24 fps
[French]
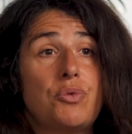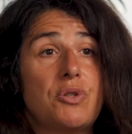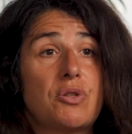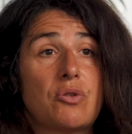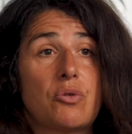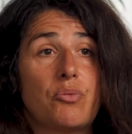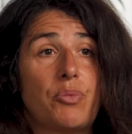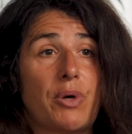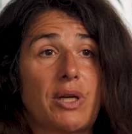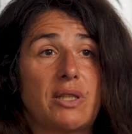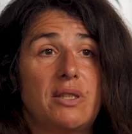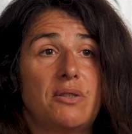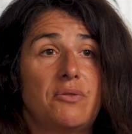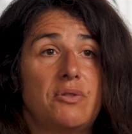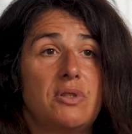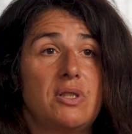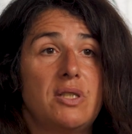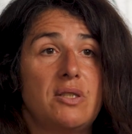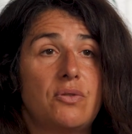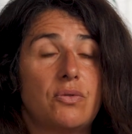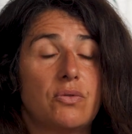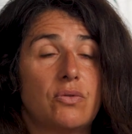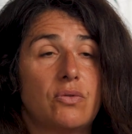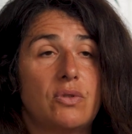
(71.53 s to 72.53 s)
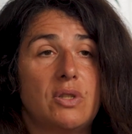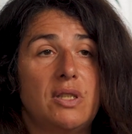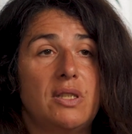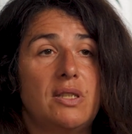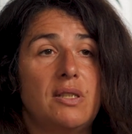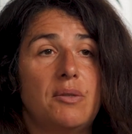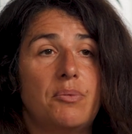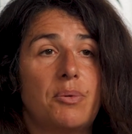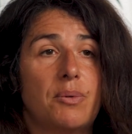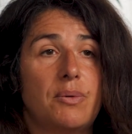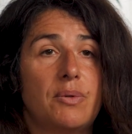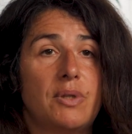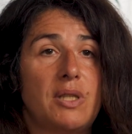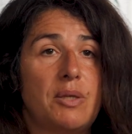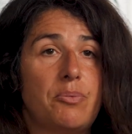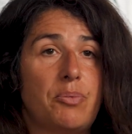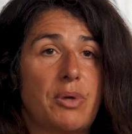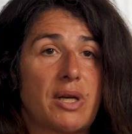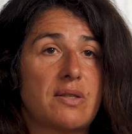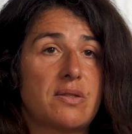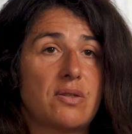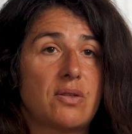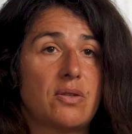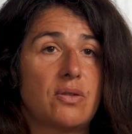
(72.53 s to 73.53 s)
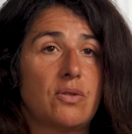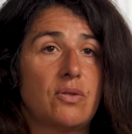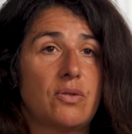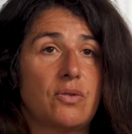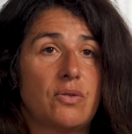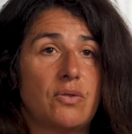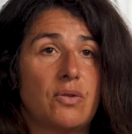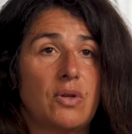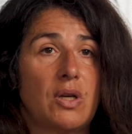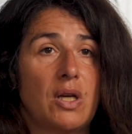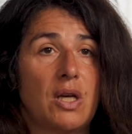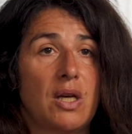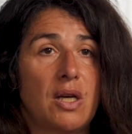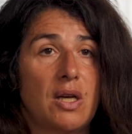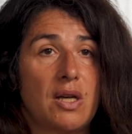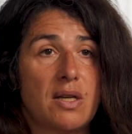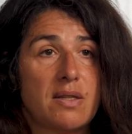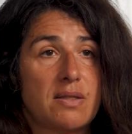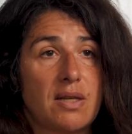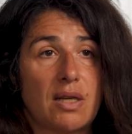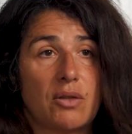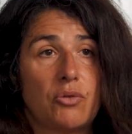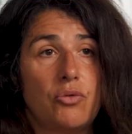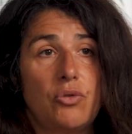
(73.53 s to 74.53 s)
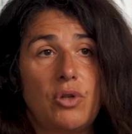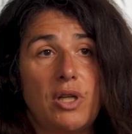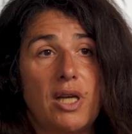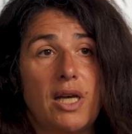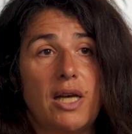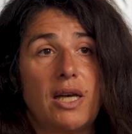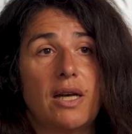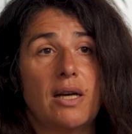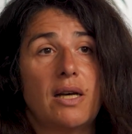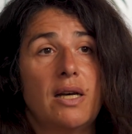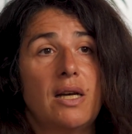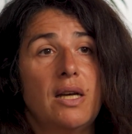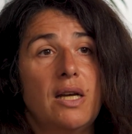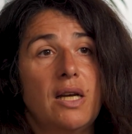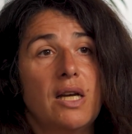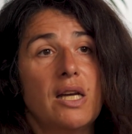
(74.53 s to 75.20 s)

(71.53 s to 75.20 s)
puisque par définition, on est des, personnes euh, singulières.